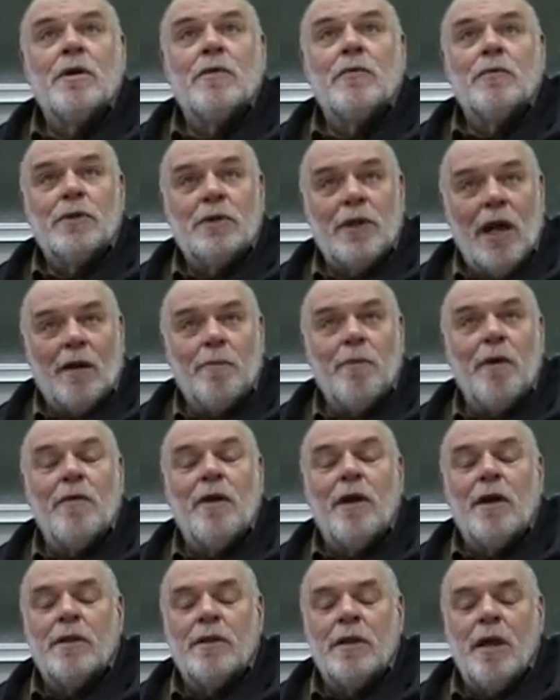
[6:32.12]
Вот так
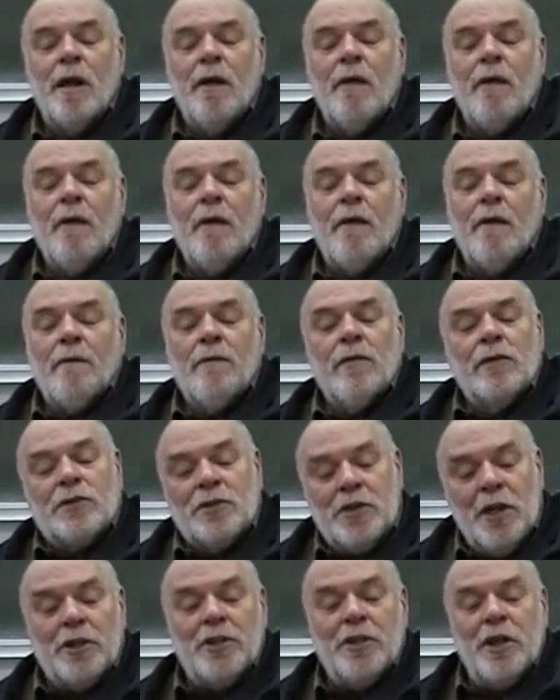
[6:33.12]
бывает, да?
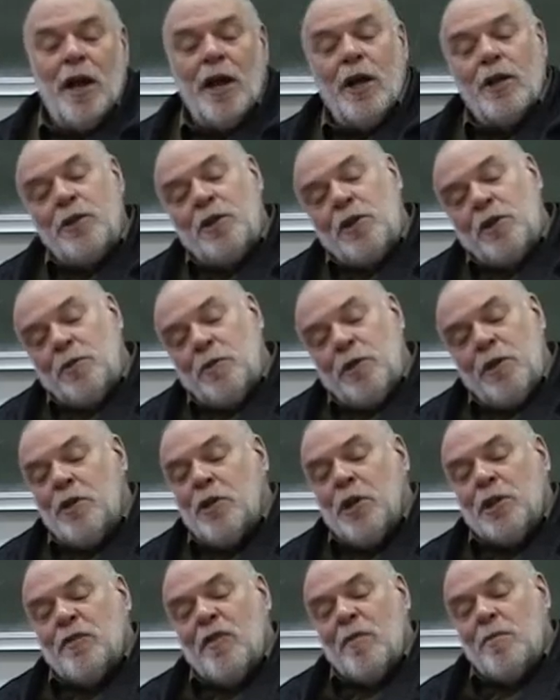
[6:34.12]
Вот нет, я,
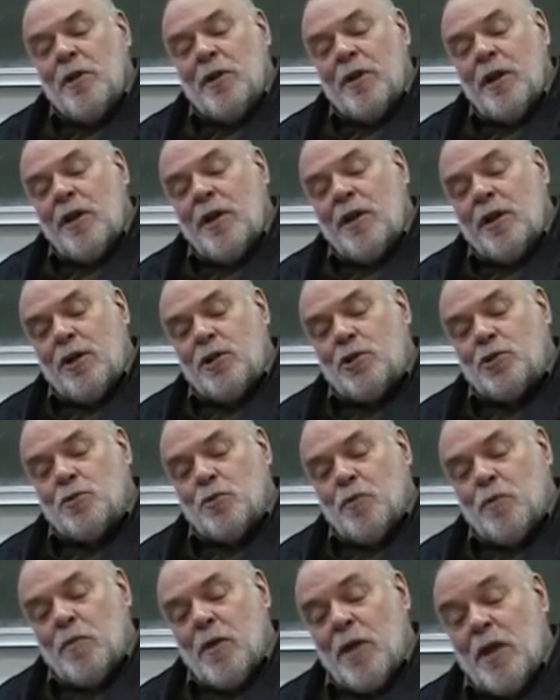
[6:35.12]
этого мира я не
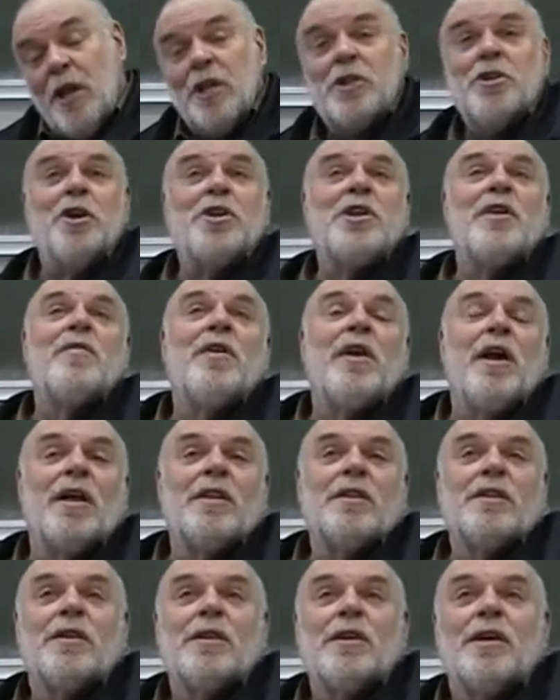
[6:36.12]
хочу. И третий
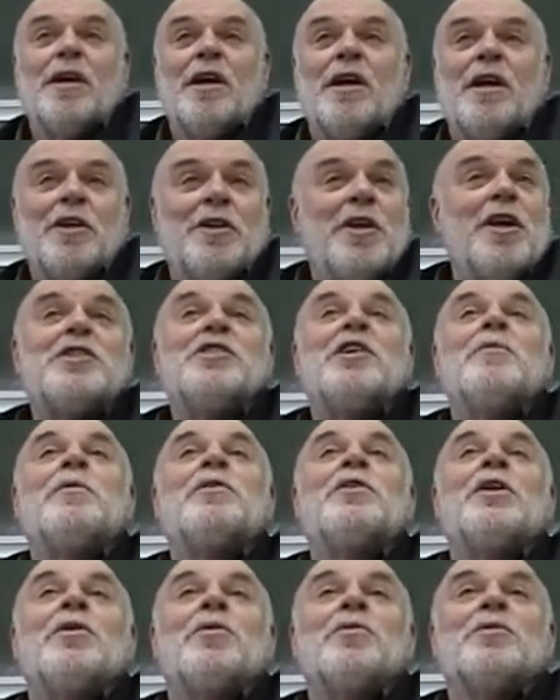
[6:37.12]
вариант. Есть
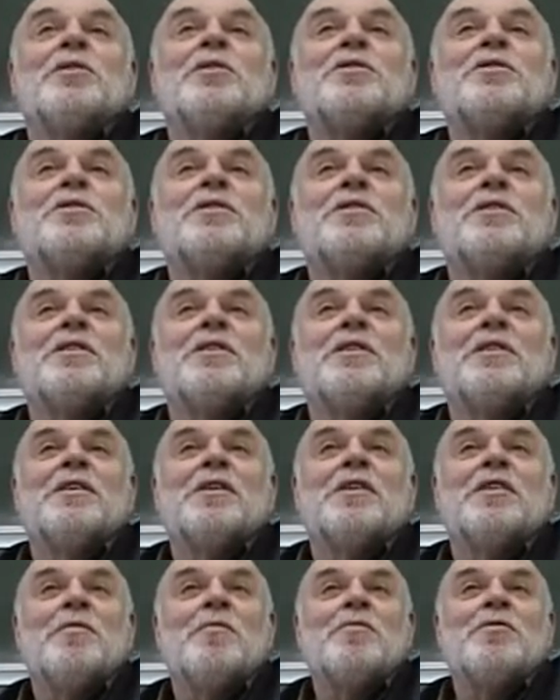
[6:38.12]
неопределенность.
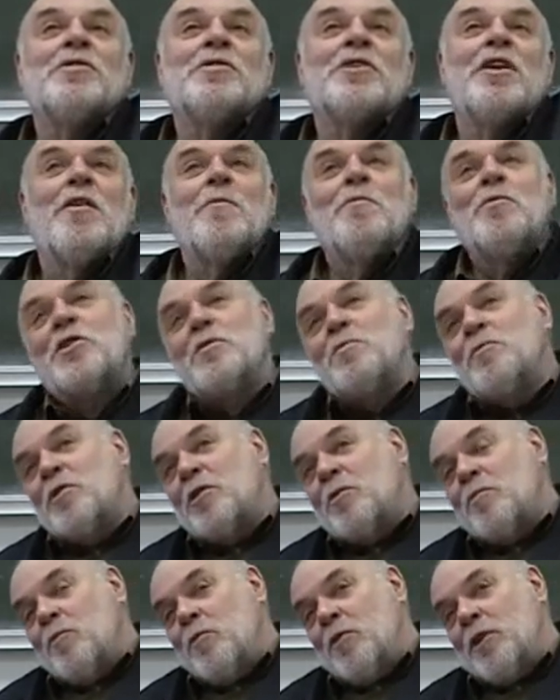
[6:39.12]
Может быть,
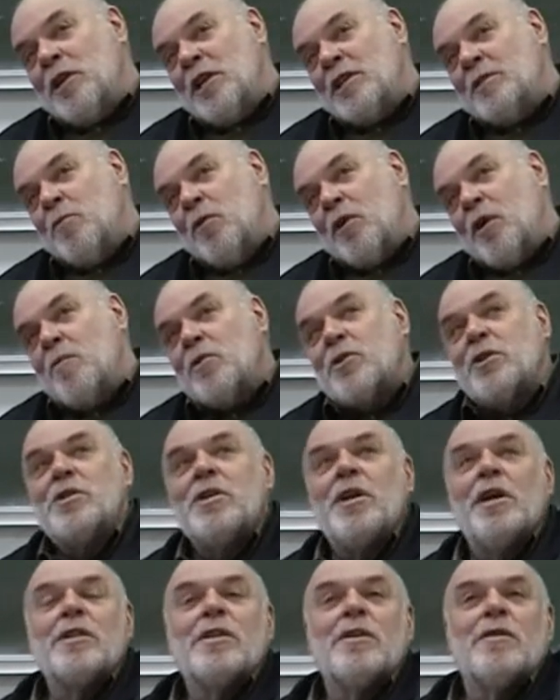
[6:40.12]
есть Бог, а может
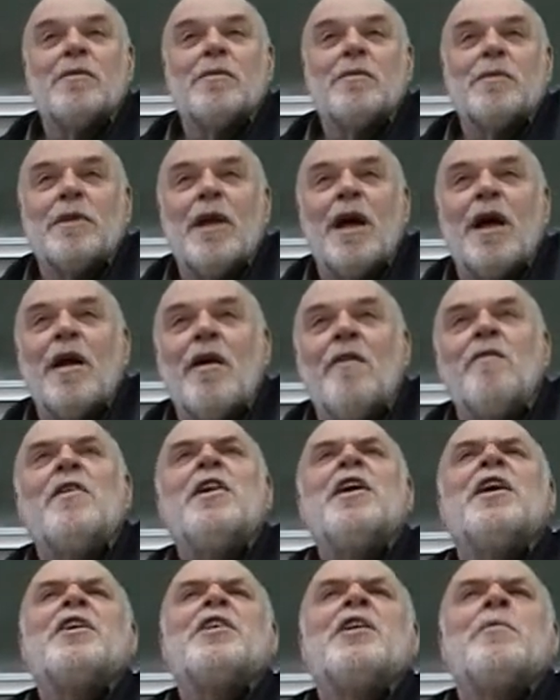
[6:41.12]
нет. Да.
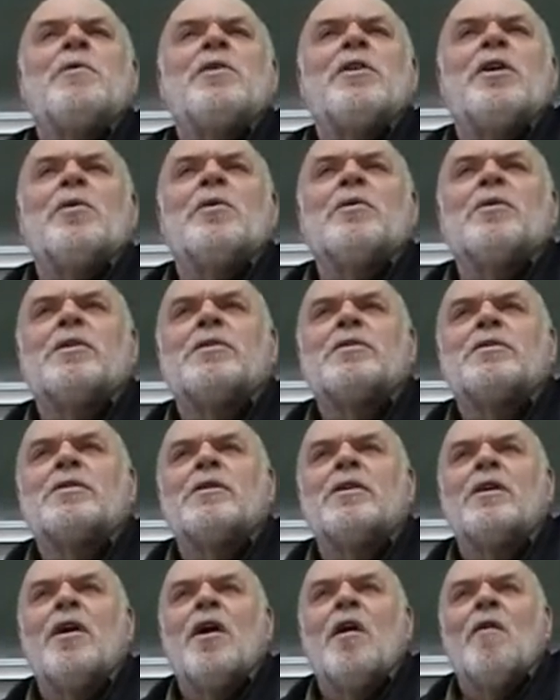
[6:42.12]
Великая неопределенность.
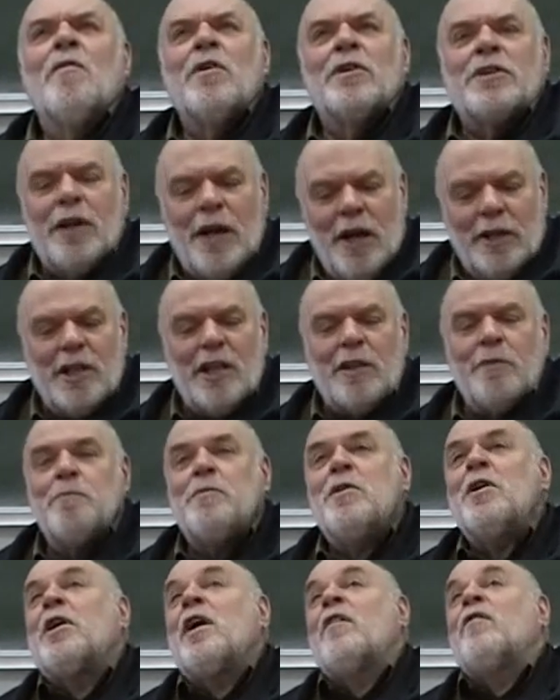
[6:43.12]
Вот этот
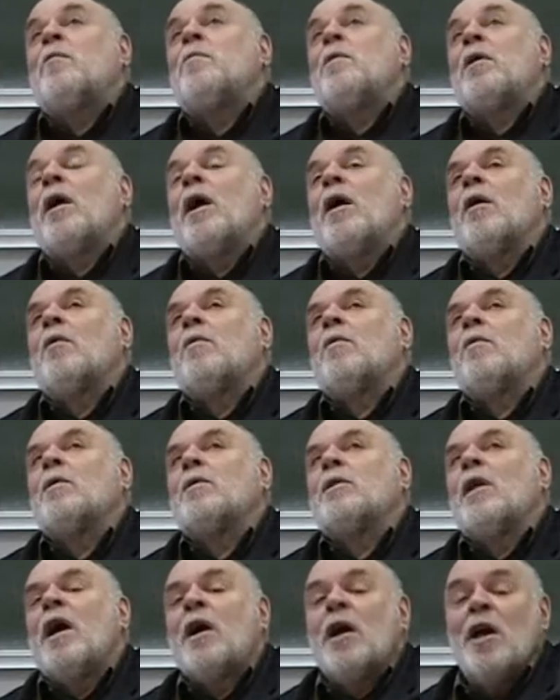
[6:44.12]
мир я выбираю.
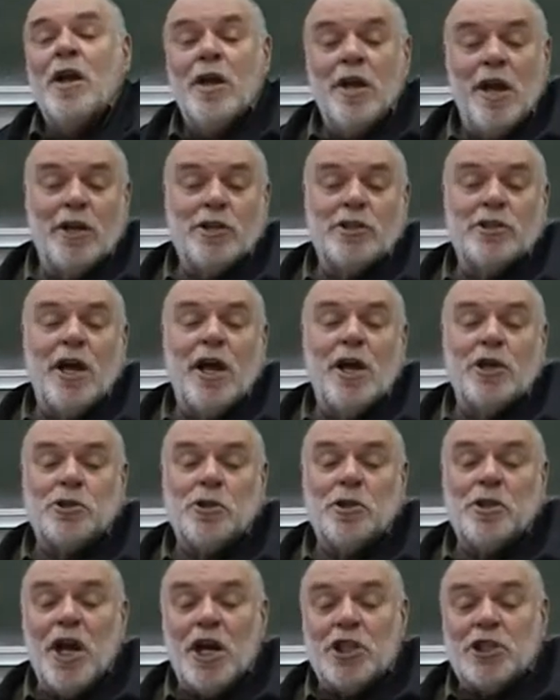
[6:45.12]
Да? И я считаю,
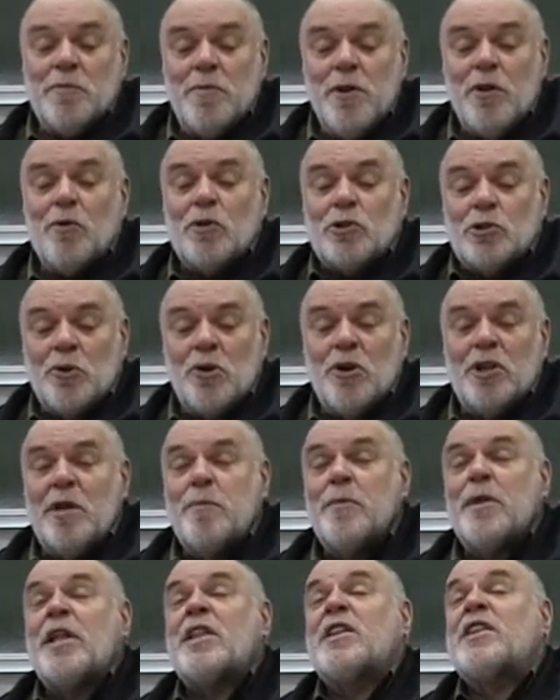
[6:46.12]
что наш мир устроен
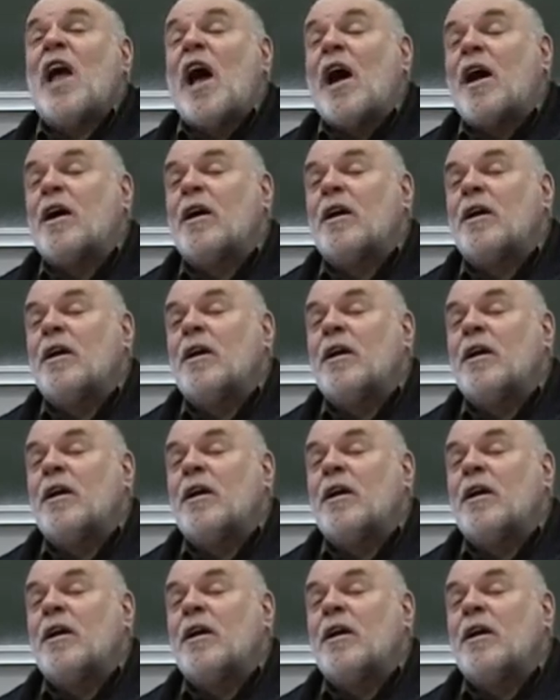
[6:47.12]
именно так.